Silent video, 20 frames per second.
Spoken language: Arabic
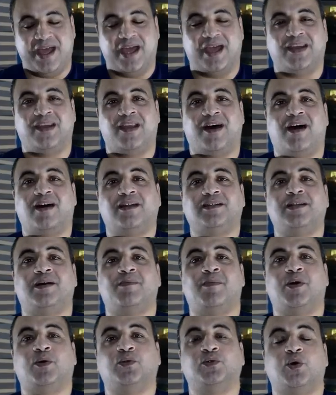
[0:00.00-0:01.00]
النهاردة
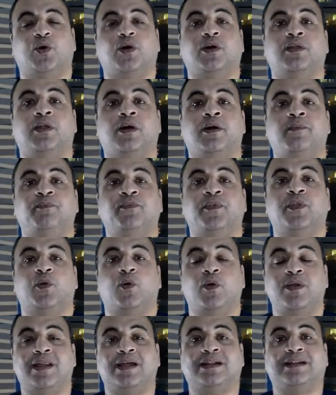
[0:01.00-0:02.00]
موضوعنا
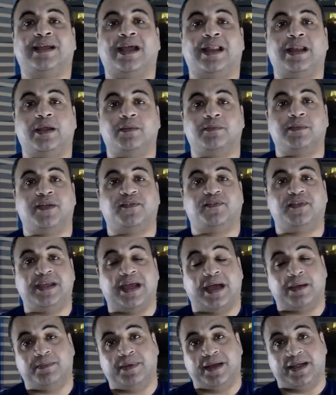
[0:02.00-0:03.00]
كنا اتكلمنا فيه
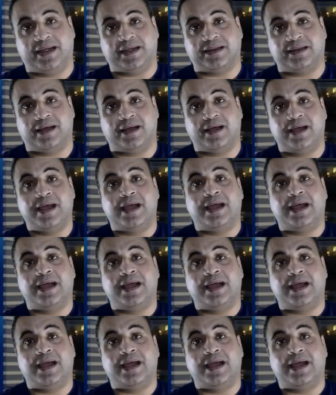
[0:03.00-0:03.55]
قبل كده